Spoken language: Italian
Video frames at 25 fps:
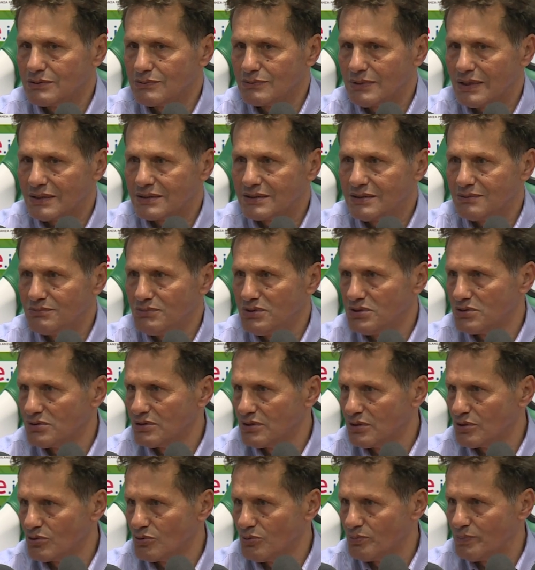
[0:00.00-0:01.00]
un attimino
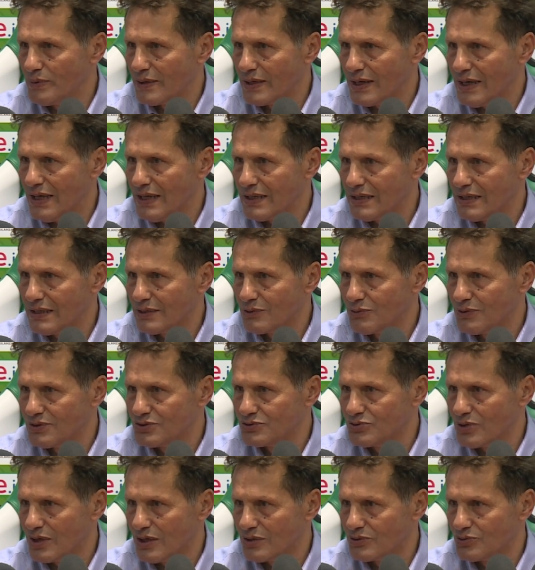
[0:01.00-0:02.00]
di recuperare quei
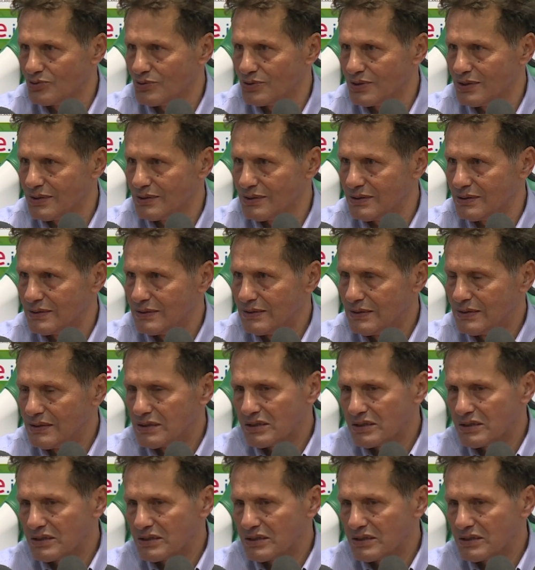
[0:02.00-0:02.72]
giocatori